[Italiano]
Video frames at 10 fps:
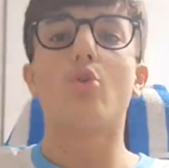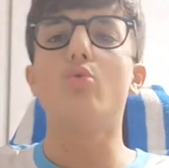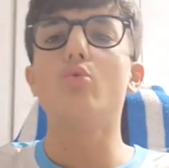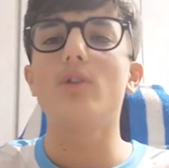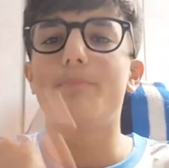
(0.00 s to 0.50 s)

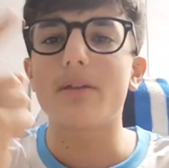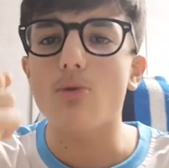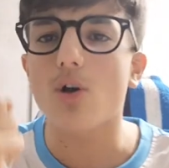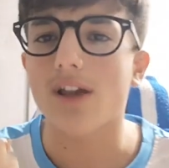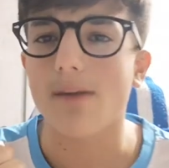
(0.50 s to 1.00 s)
con un, il
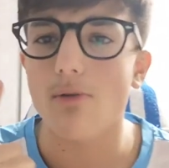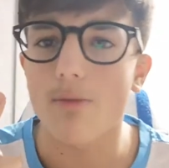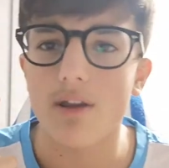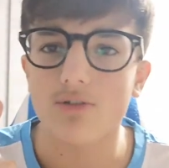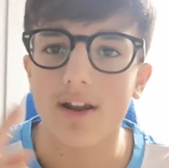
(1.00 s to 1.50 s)
primo gol che abbiamo
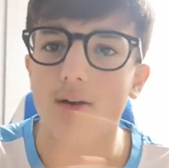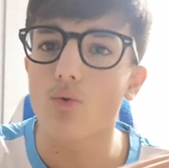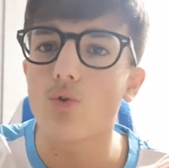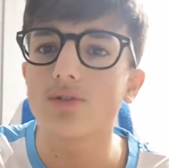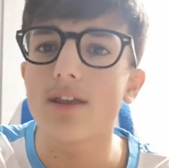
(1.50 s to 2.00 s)
preso, raga, un
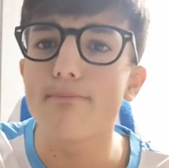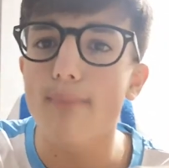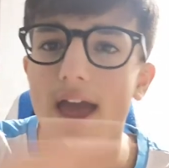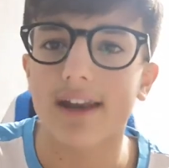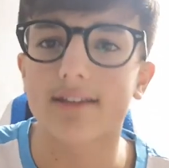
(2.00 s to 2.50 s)
gol di
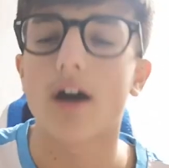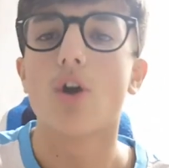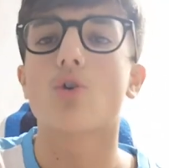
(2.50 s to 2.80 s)
merda,